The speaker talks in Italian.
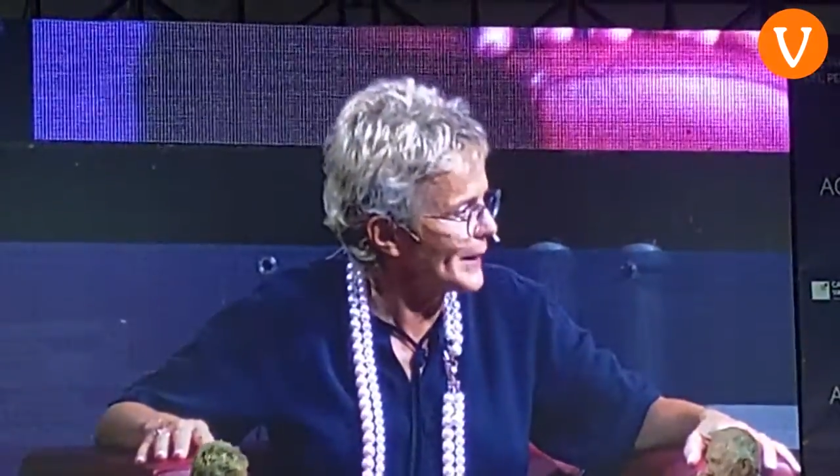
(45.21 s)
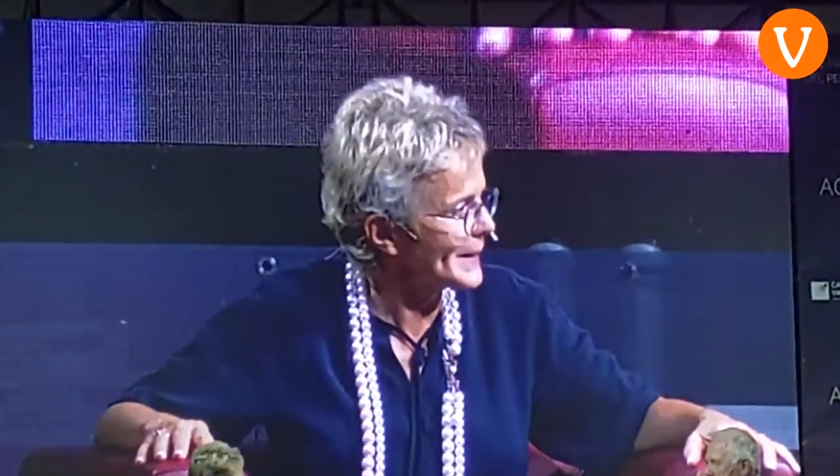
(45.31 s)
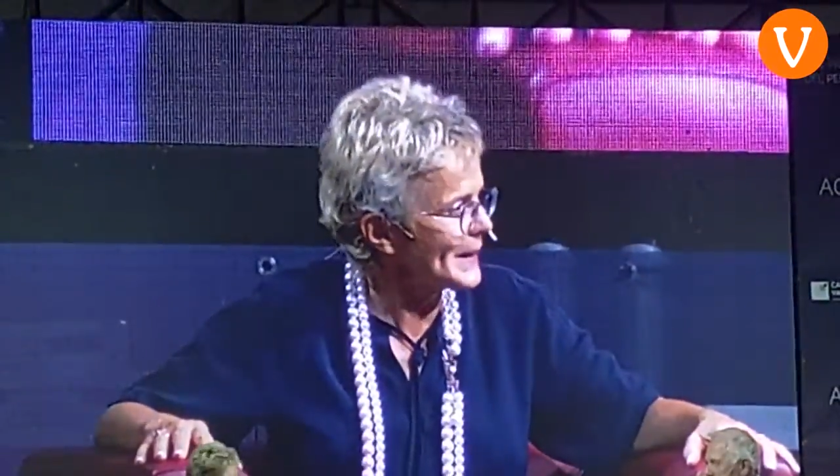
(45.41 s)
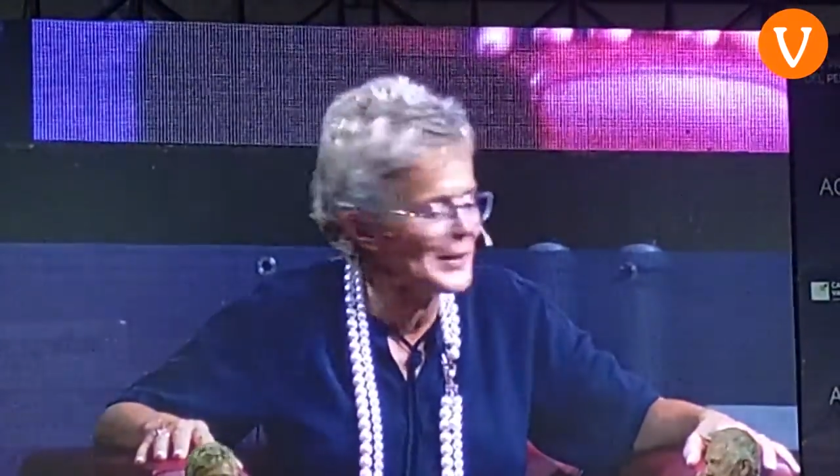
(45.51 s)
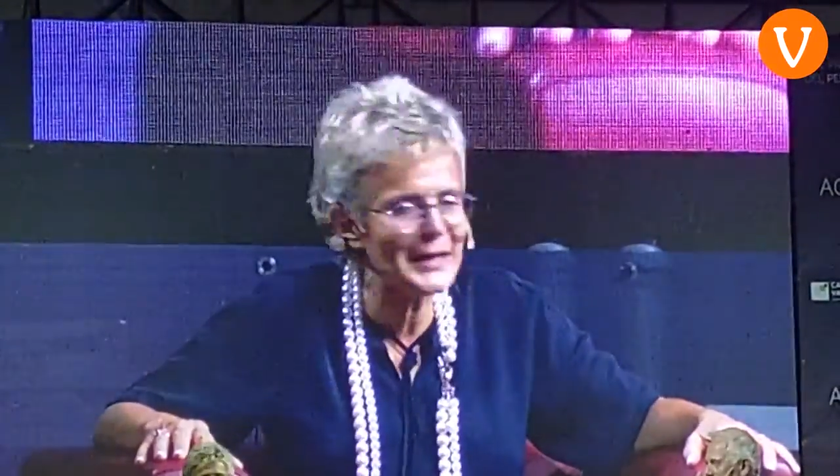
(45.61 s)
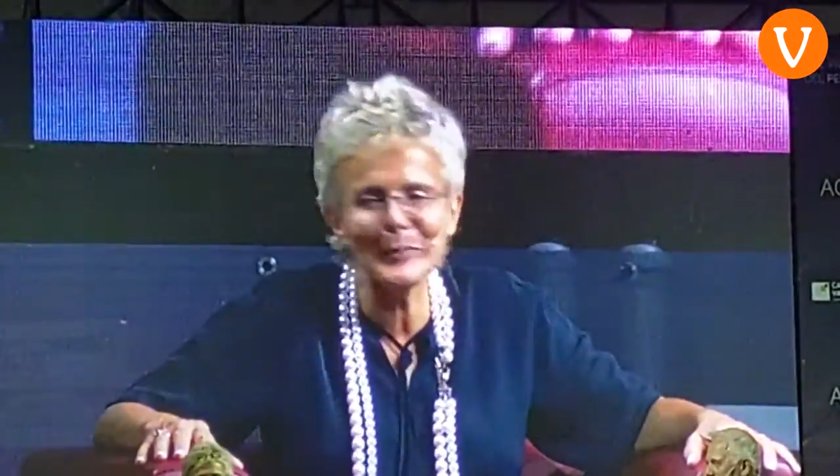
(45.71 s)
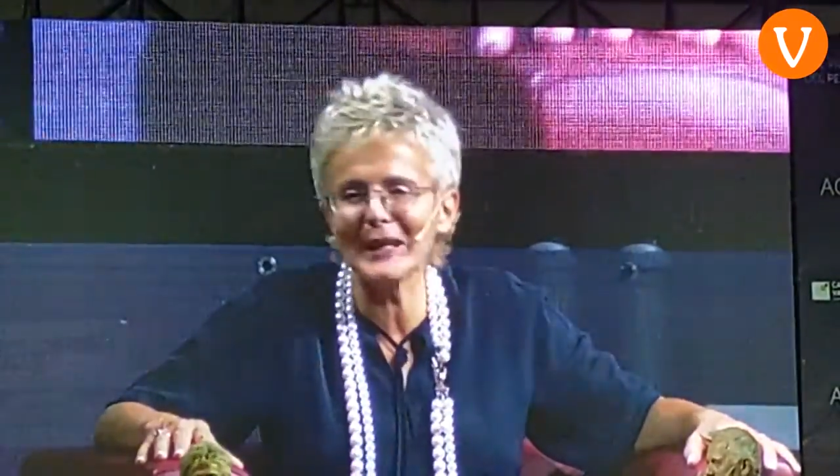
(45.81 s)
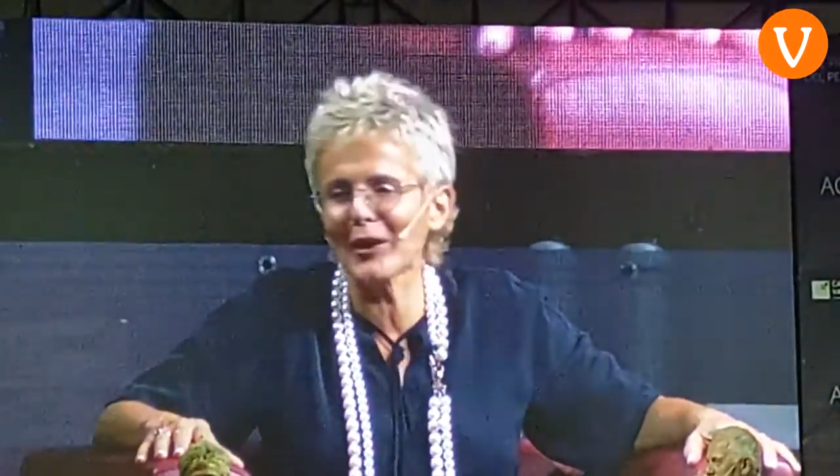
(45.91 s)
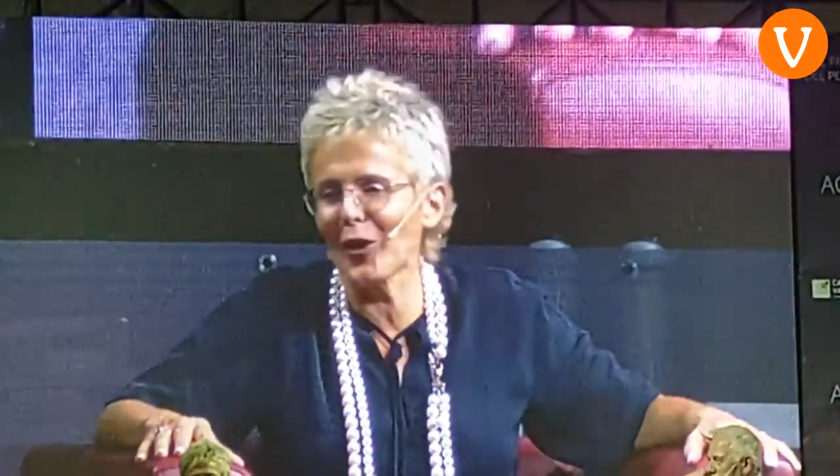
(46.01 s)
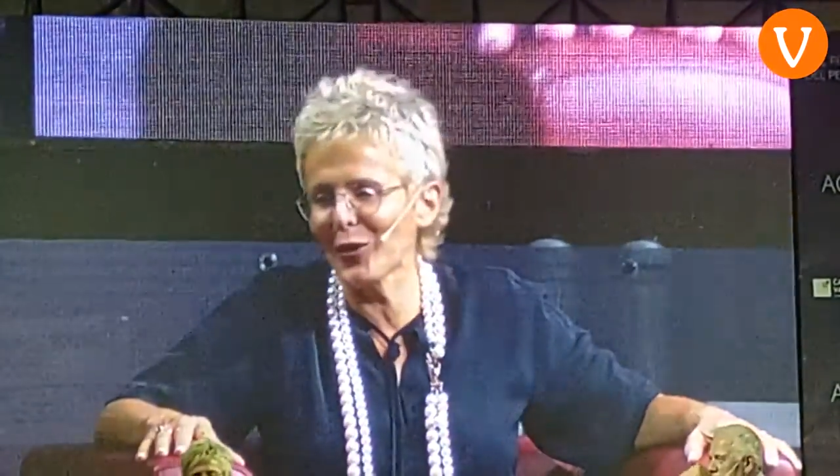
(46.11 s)
privata
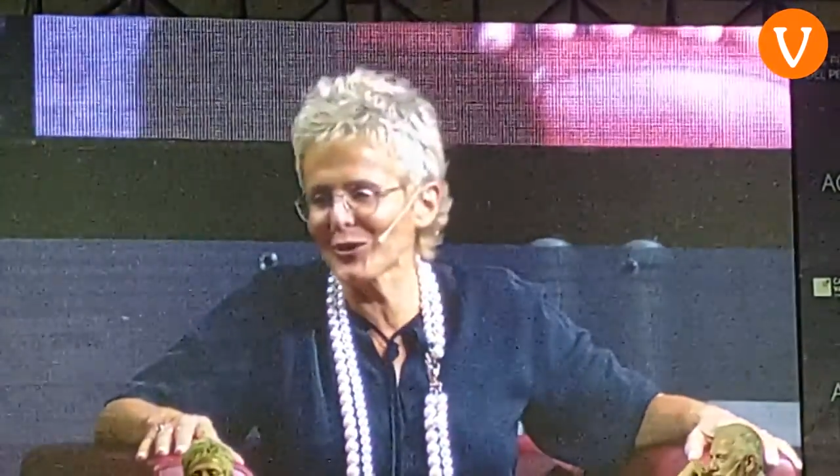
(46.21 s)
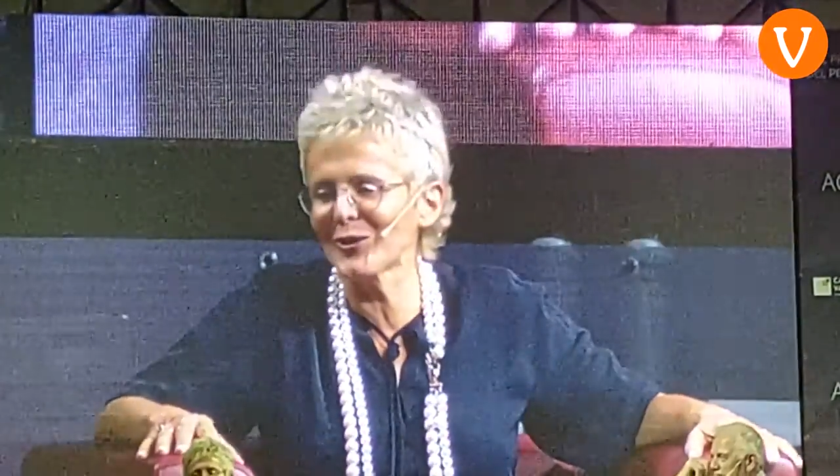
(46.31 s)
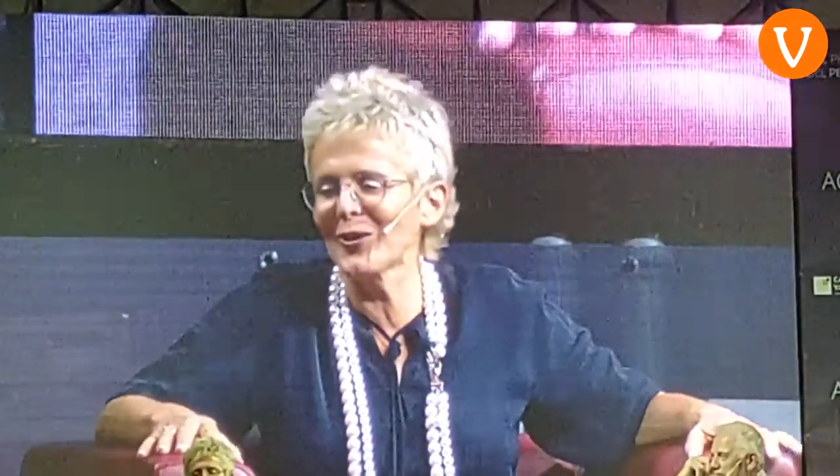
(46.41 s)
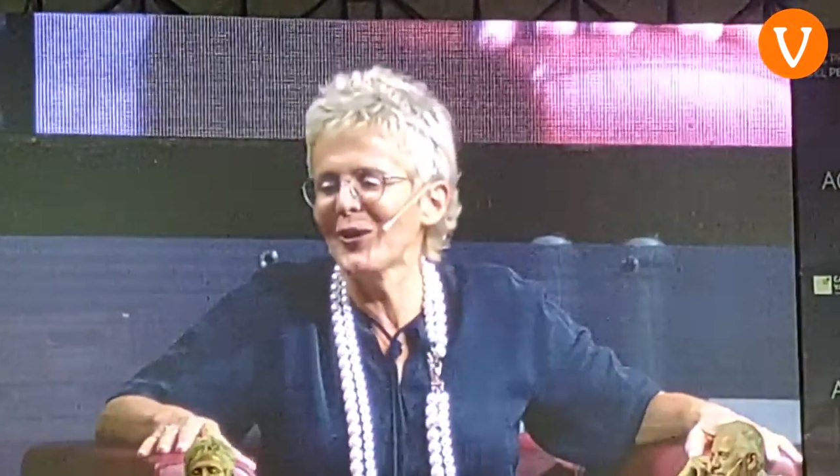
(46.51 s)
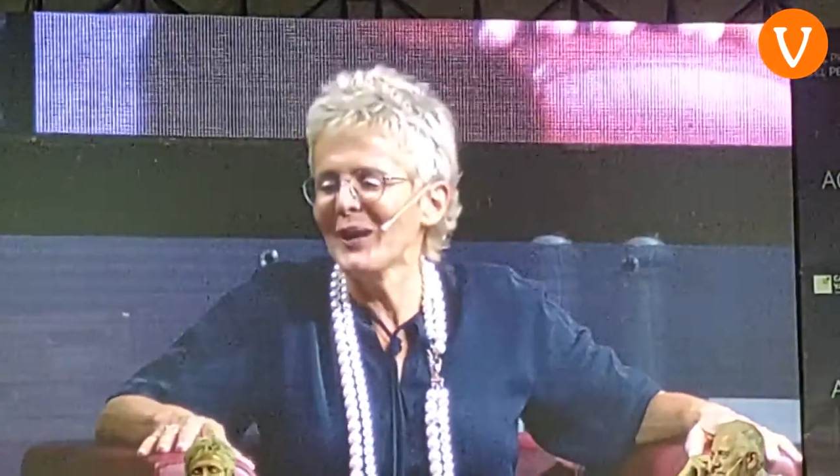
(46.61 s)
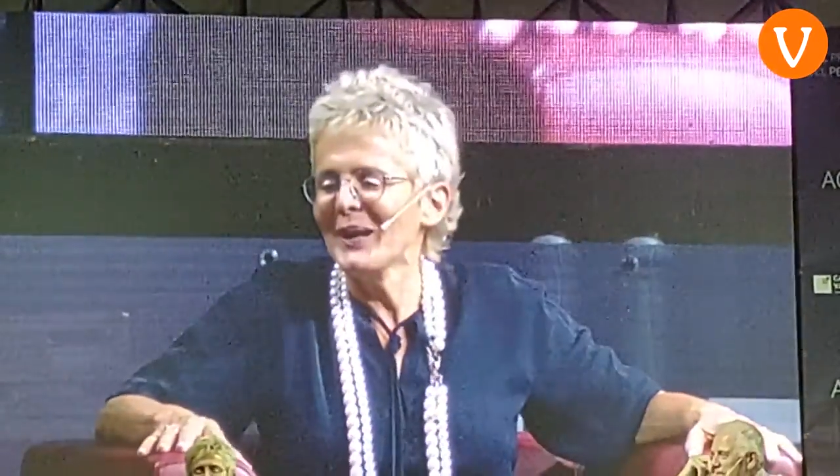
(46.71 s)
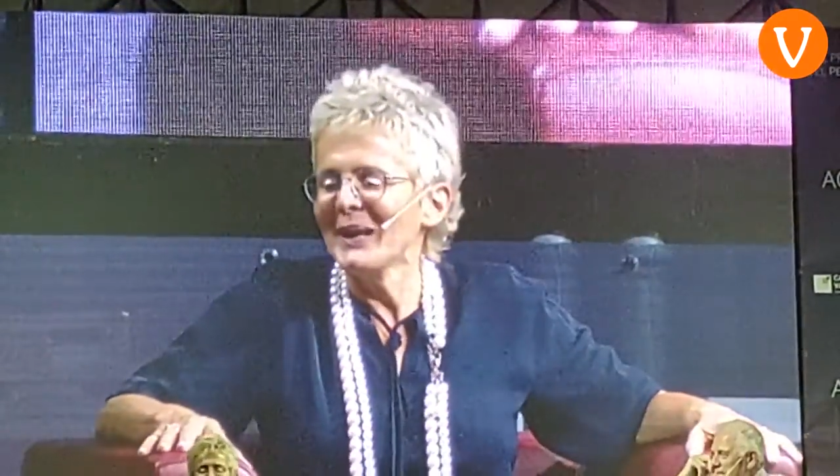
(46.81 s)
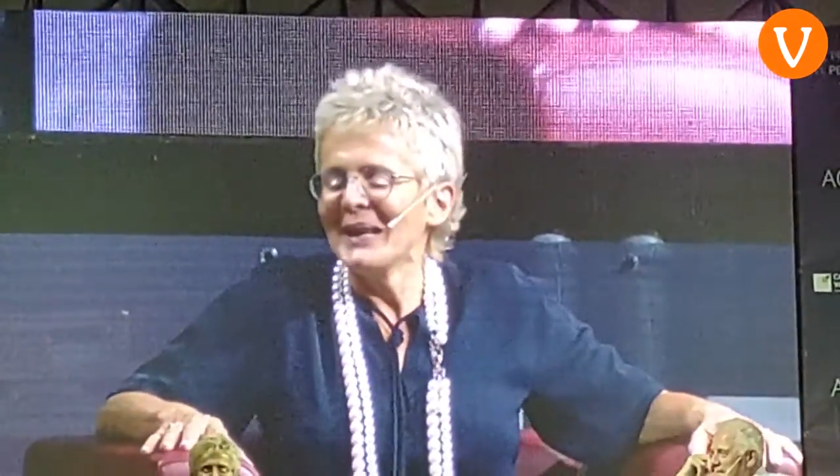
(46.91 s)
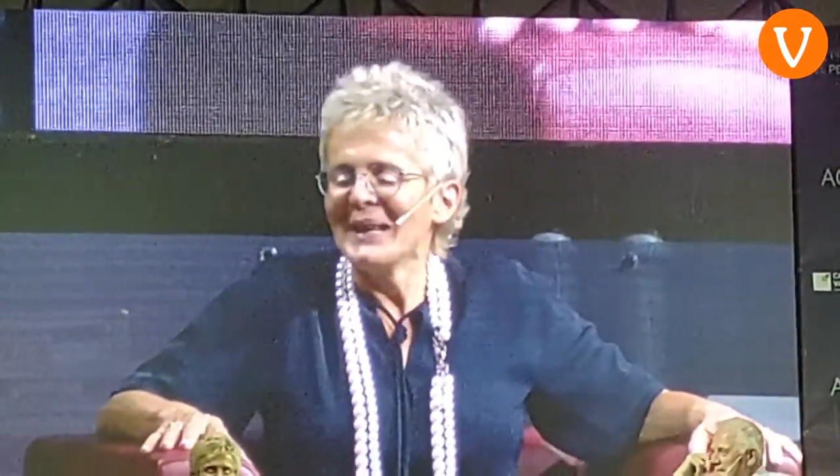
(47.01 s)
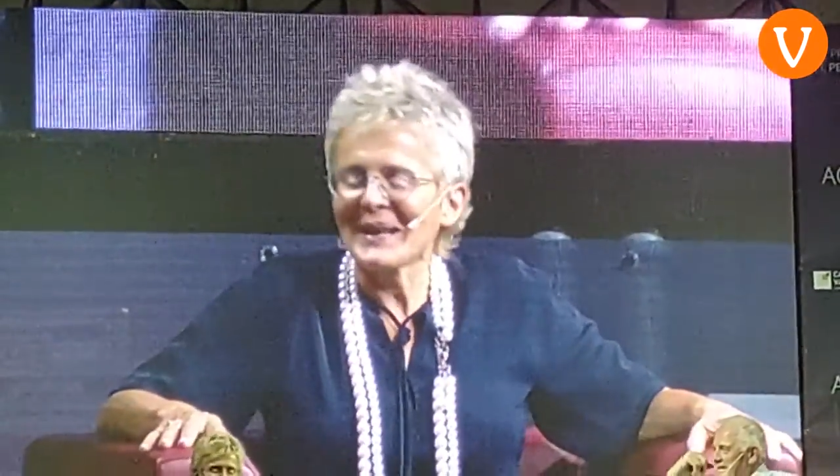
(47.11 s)
delle generazioni
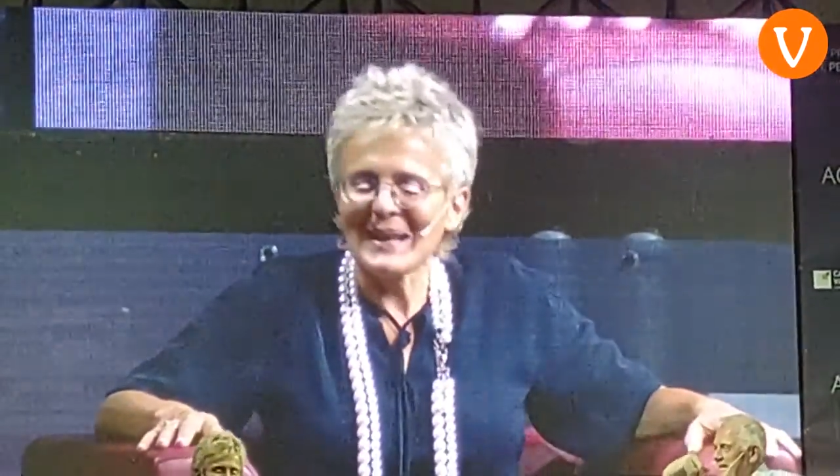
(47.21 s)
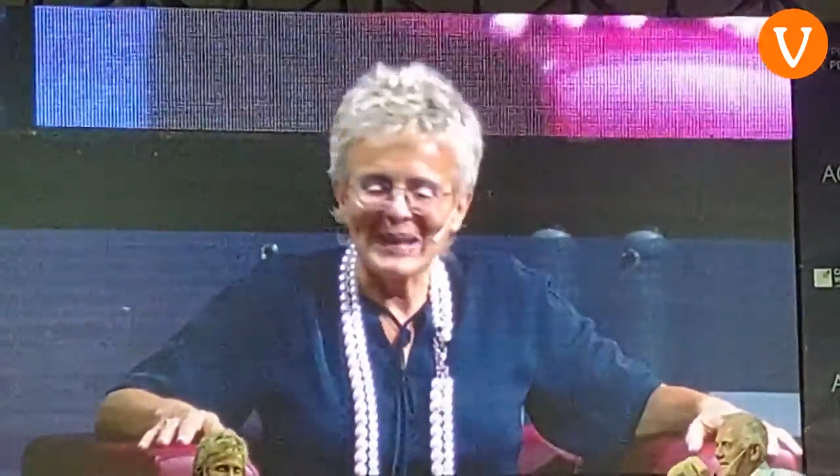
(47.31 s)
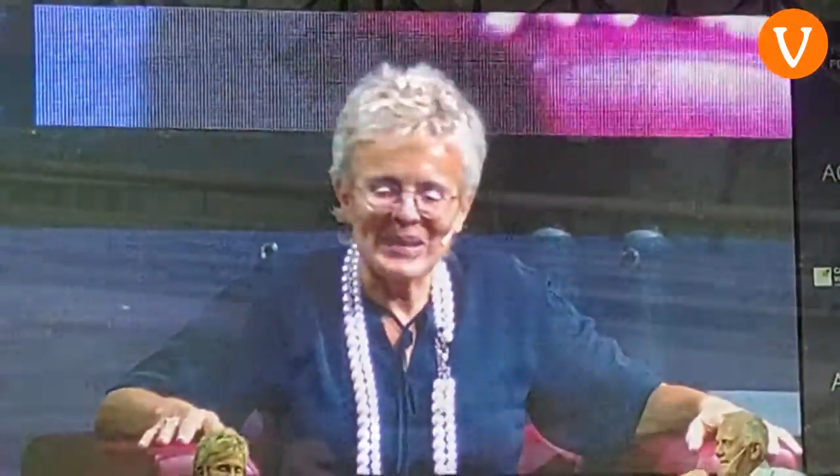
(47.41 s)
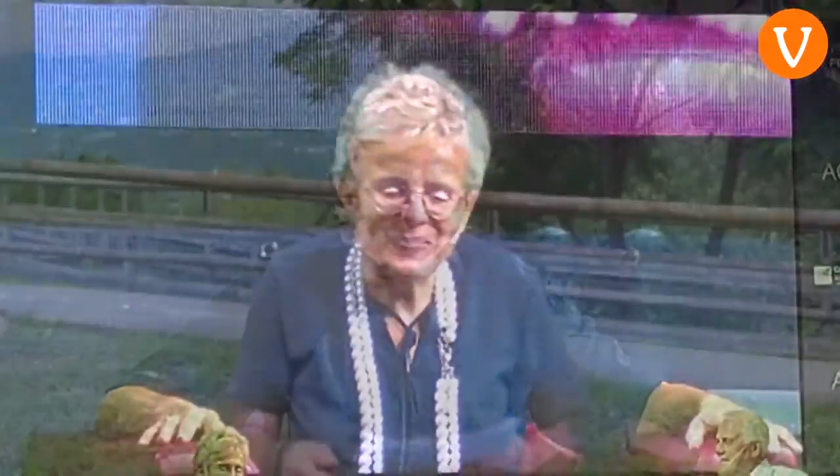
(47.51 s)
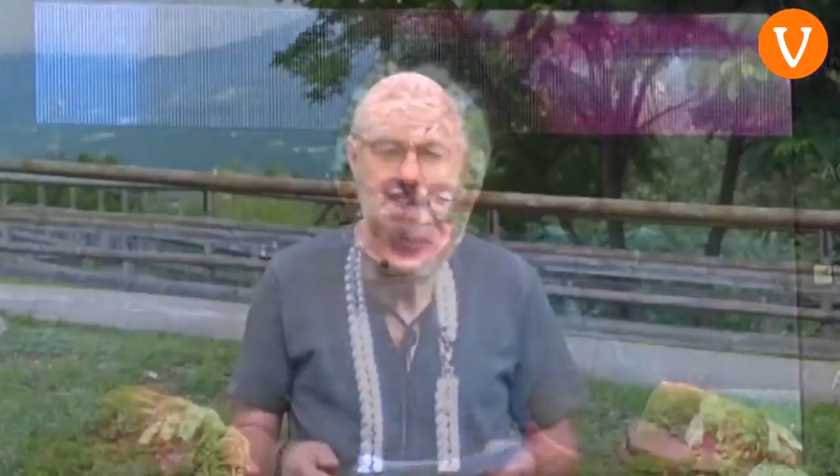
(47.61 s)
più giovani